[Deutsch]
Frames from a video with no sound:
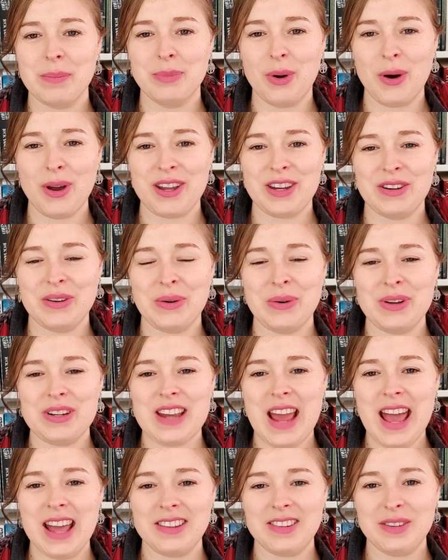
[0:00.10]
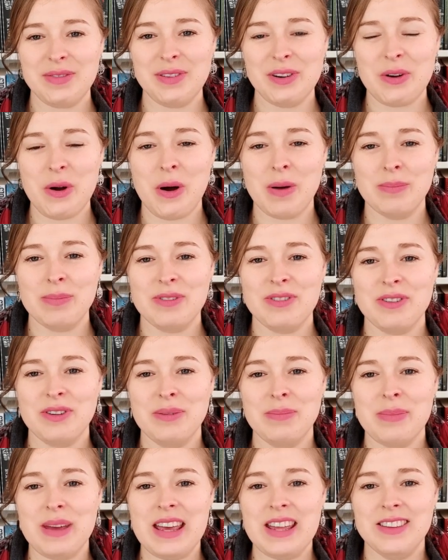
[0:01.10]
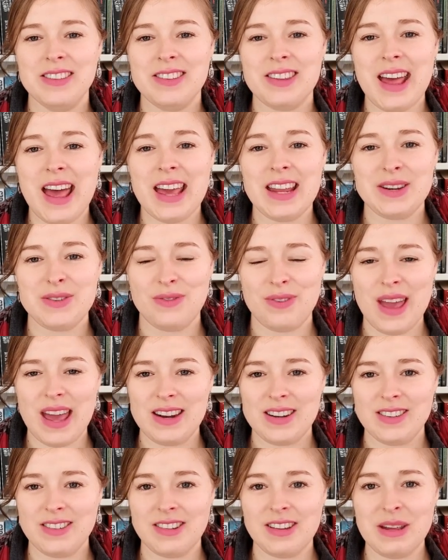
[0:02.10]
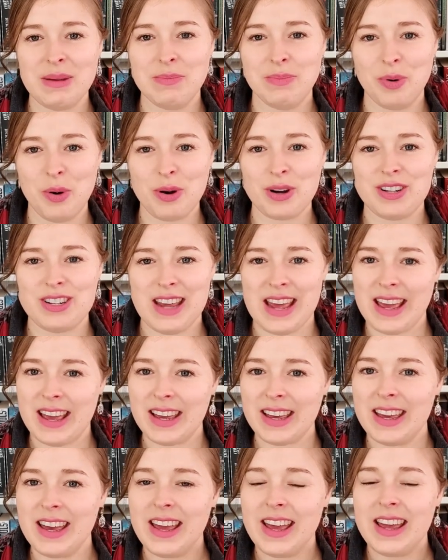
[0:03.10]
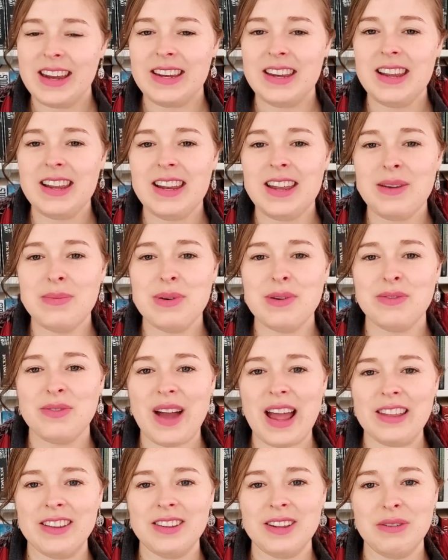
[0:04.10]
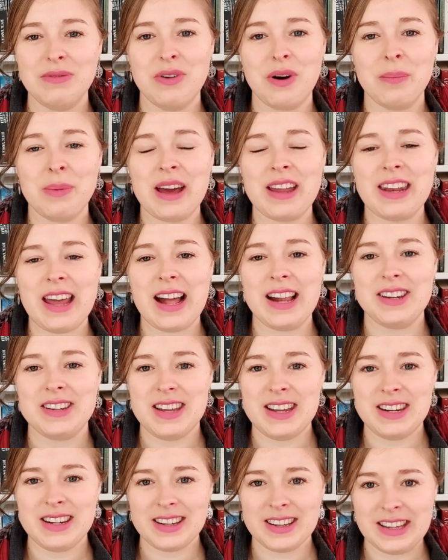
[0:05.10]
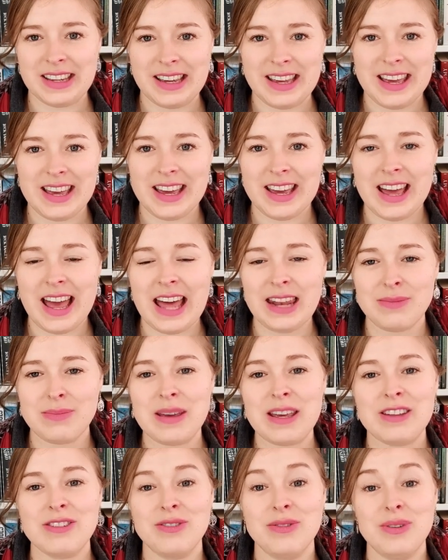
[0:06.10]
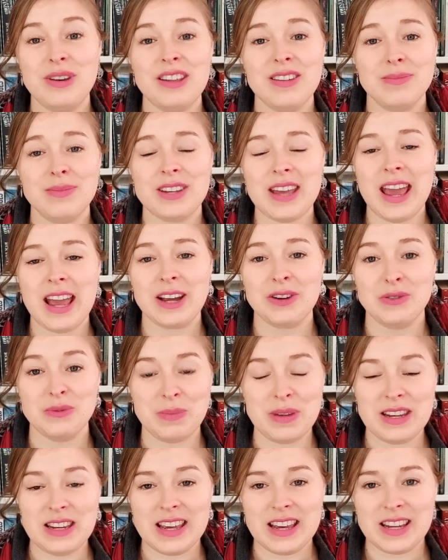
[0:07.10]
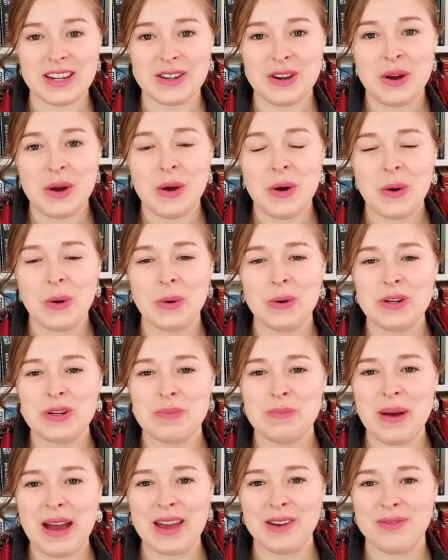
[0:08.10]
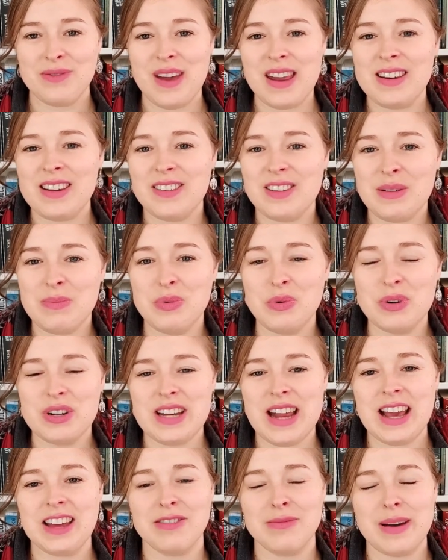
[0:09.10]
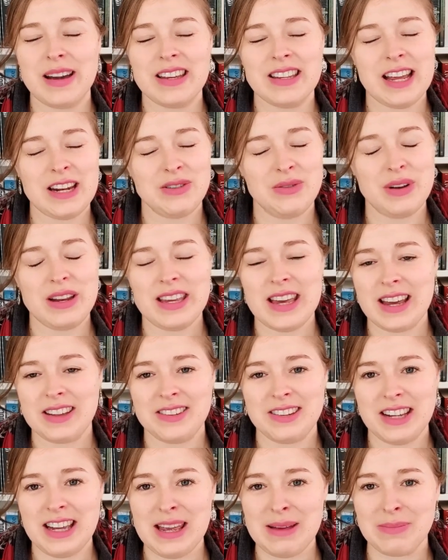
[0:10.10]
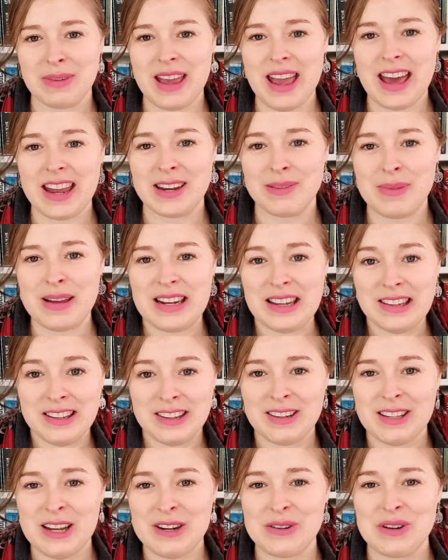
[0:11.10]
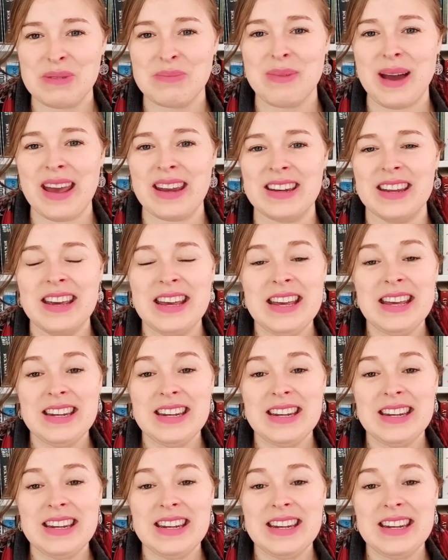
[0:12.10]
Moin und herzlich willkommen zum Inside Fantasy Book Tag. Die liebe Franzi vom Kanal Tintenkrähe hat mich zu diesem Tag nominiert und bei Fantasy Buch Tags mache ich natürlich extrem gerne mit. Das ist natürlich mein